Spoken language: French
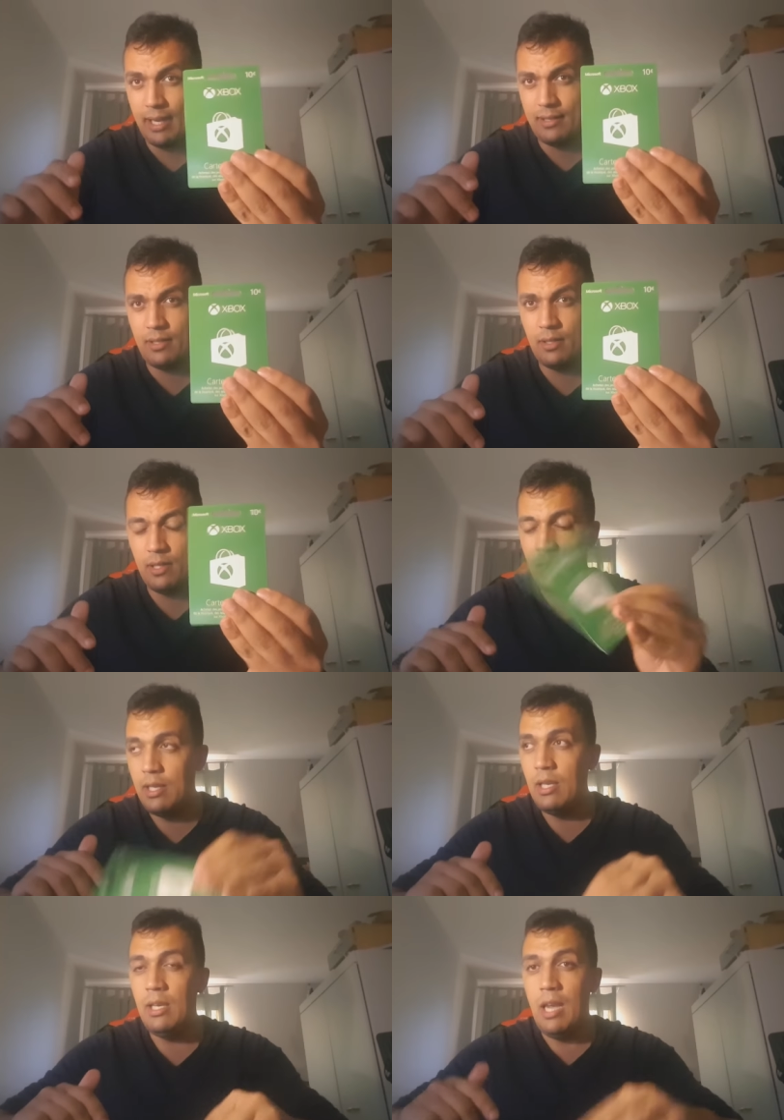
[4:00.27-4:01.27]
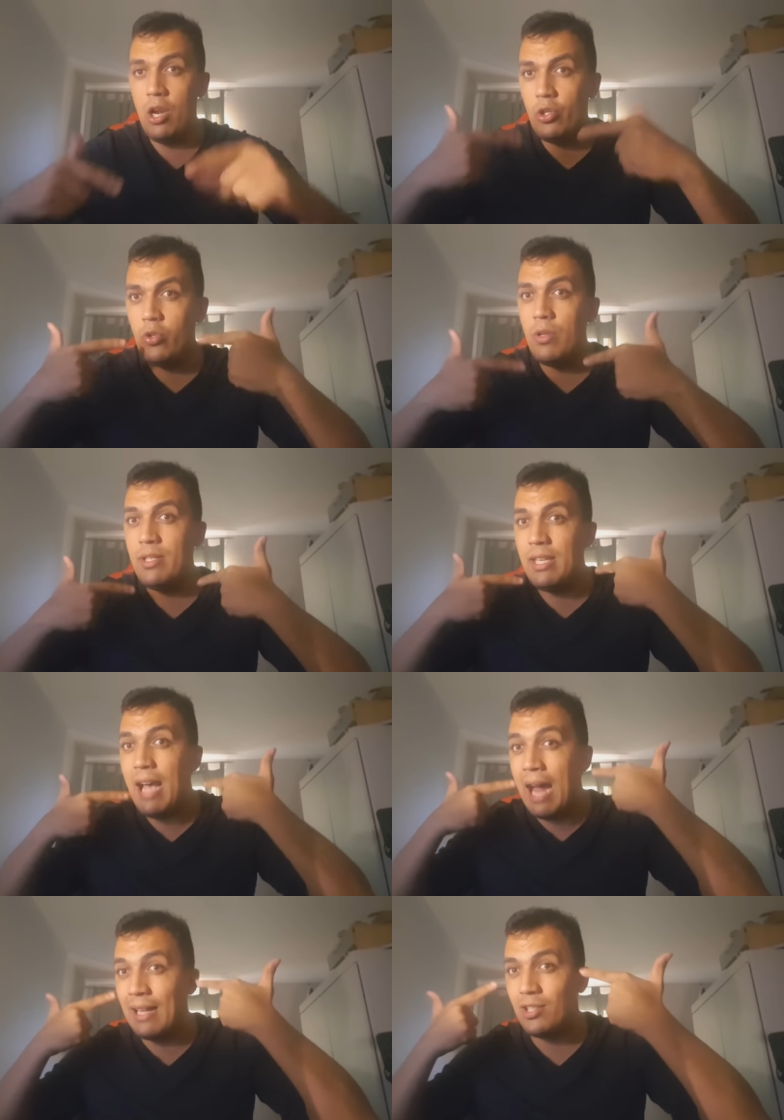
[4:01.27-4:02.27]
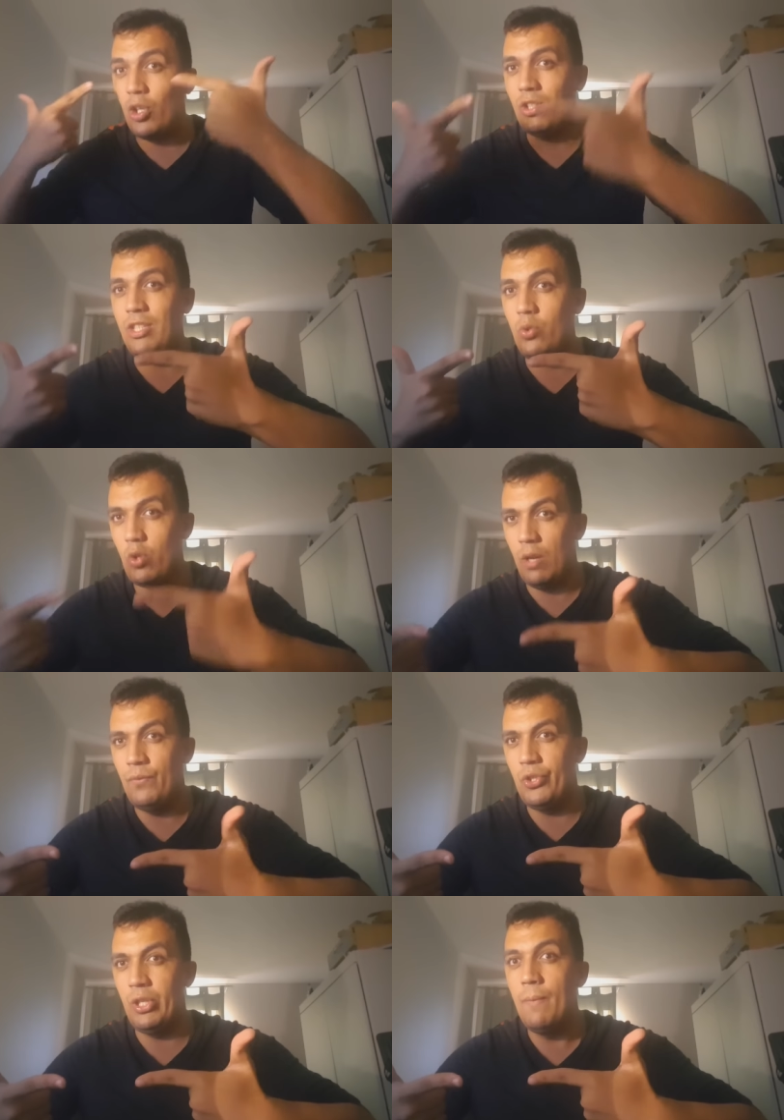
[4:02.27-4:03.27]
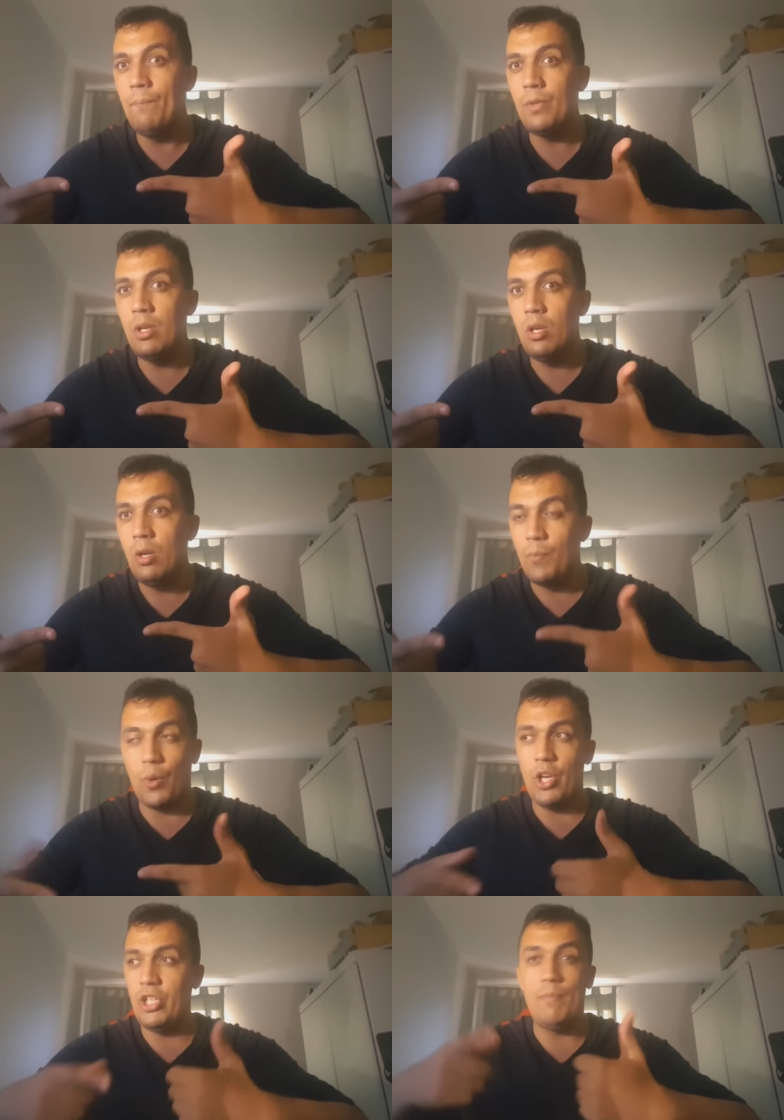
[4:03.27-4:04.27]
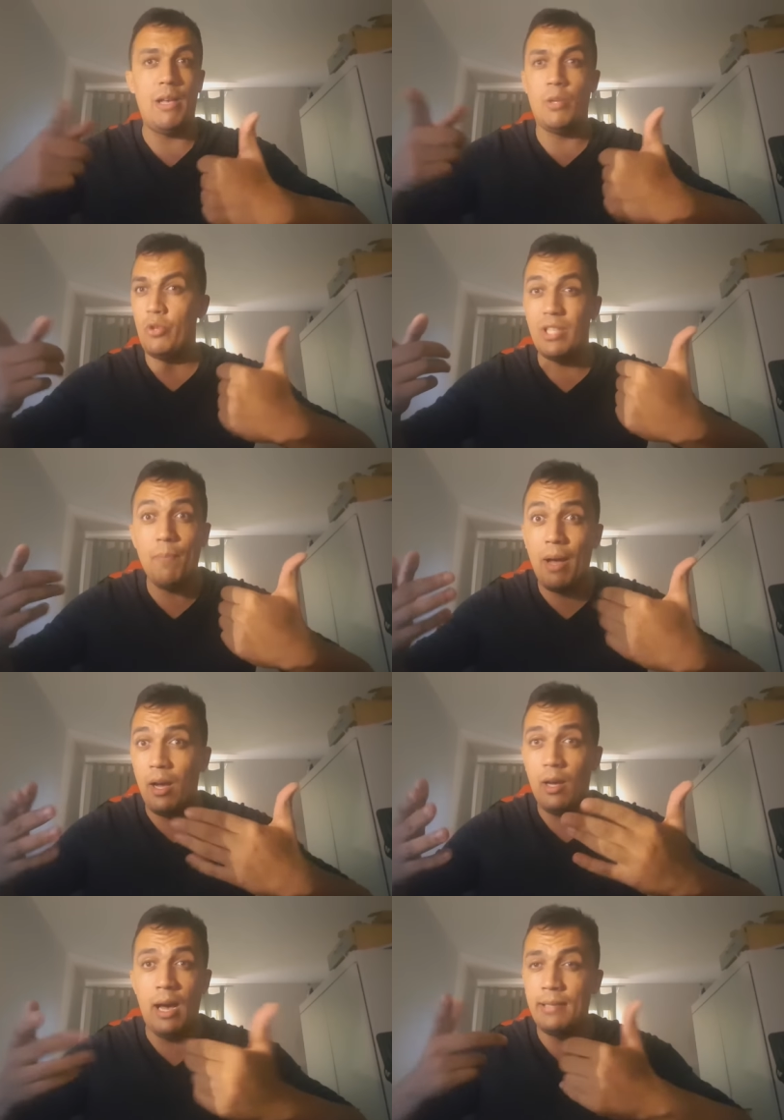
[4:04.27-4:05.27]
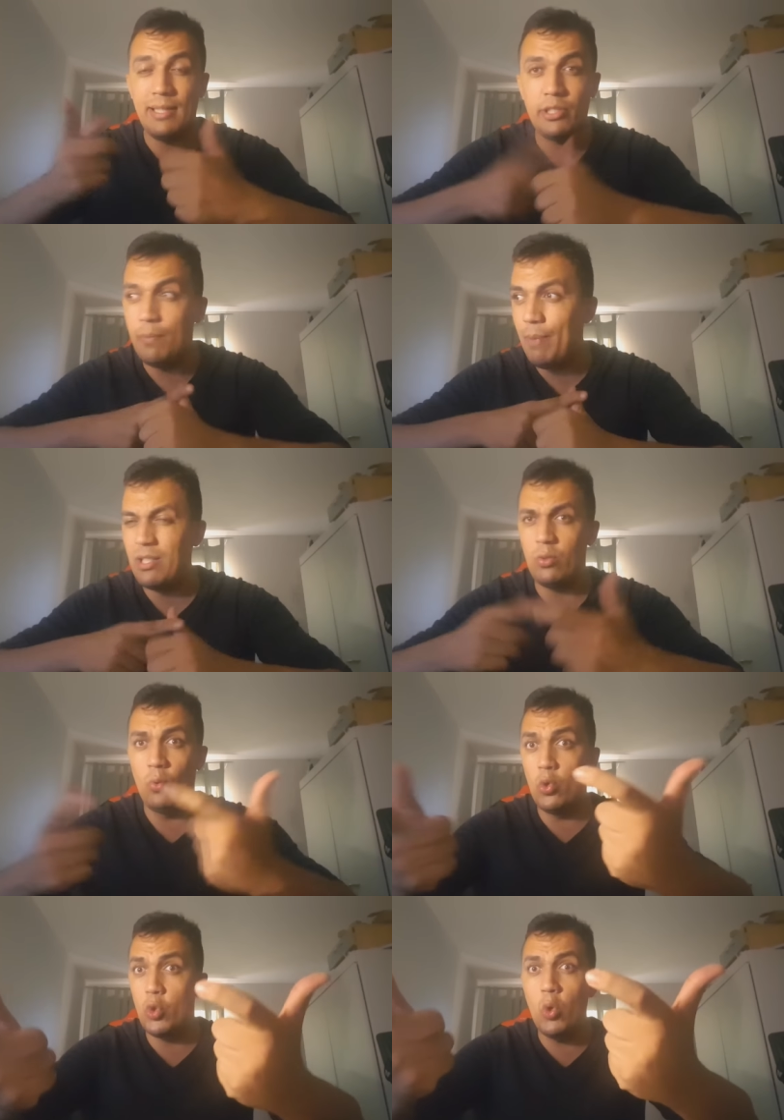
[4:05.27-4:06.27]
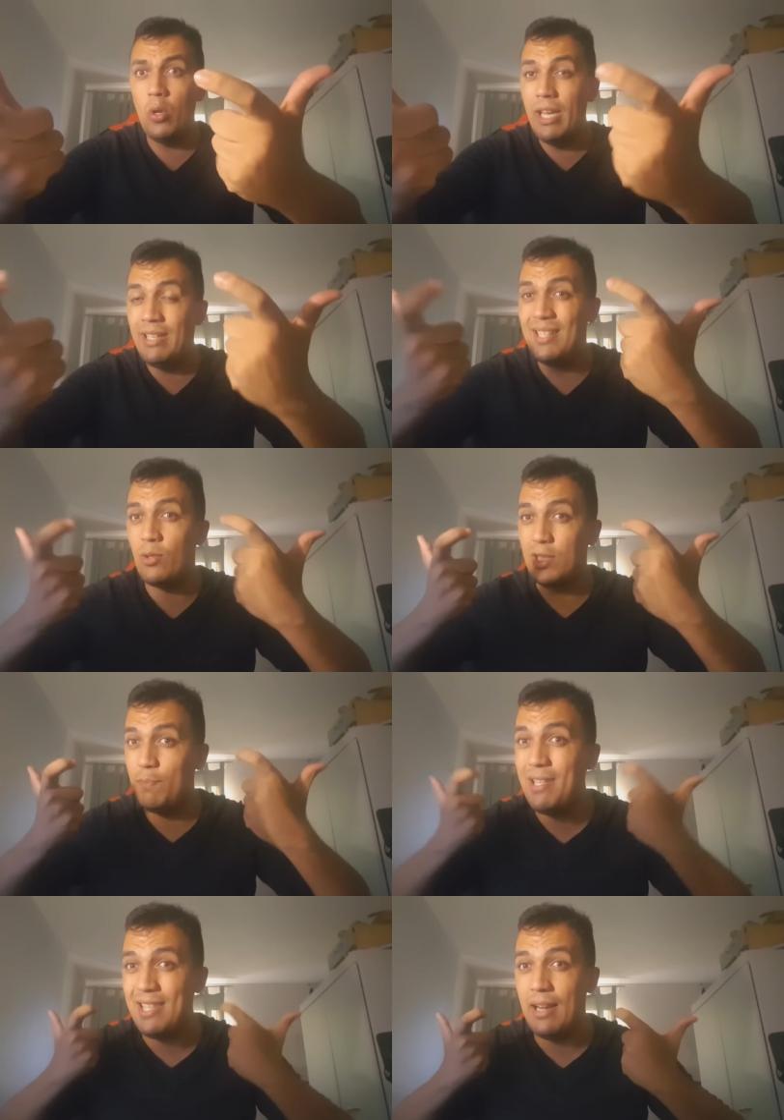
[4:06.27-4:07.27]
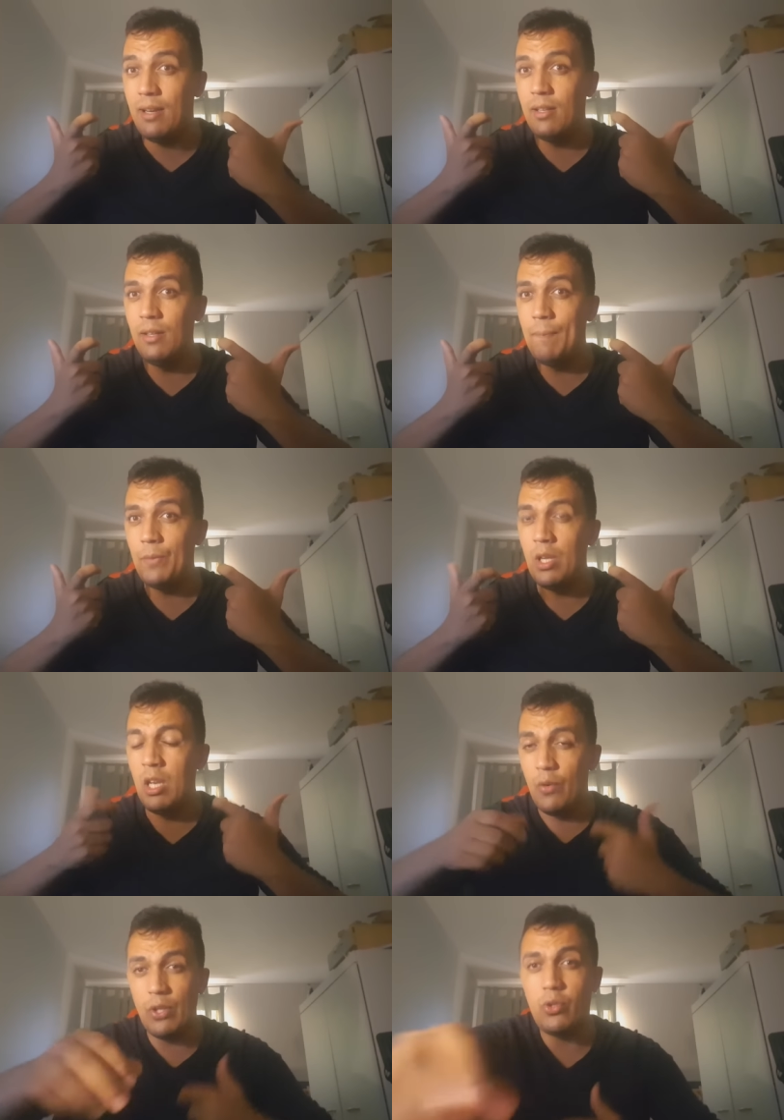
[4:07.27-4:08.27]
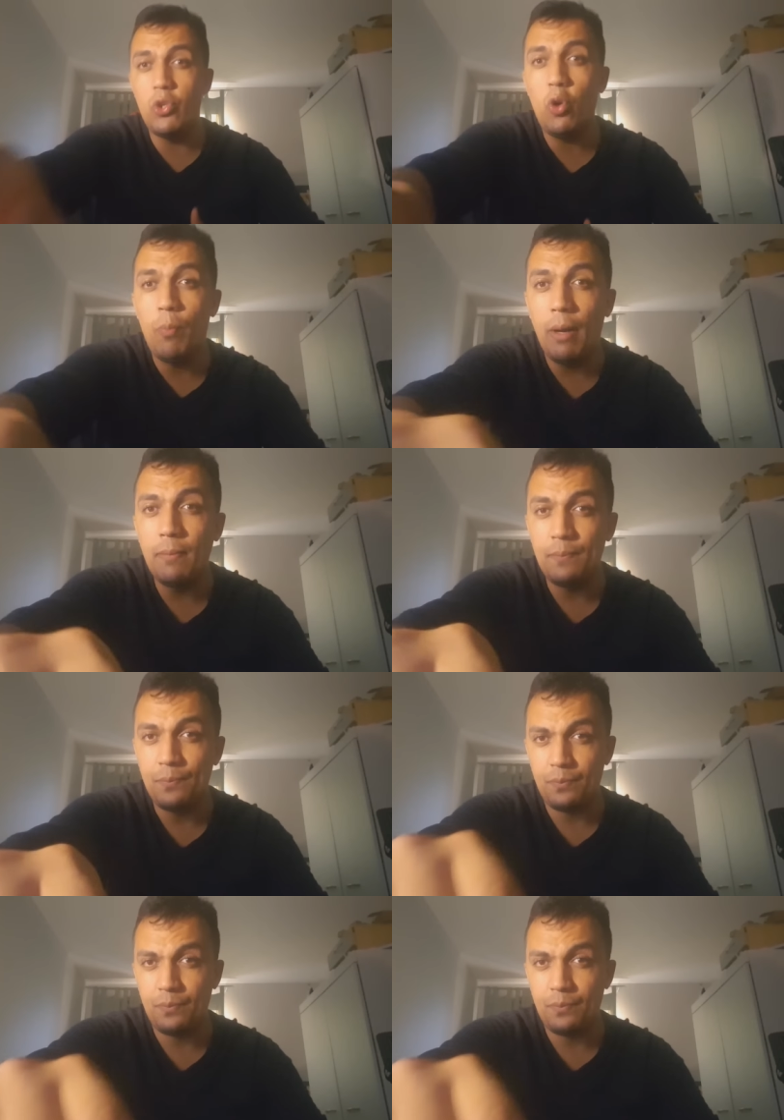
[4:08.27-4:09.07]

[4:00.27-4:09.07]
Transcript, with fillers: cartes et les utiliser à la sortie du Call of Duty. Pour acheter, par exemple, je sais pas, un Season Pass ou le jeu édition spéciale. Ou est-ce que j'y ou pas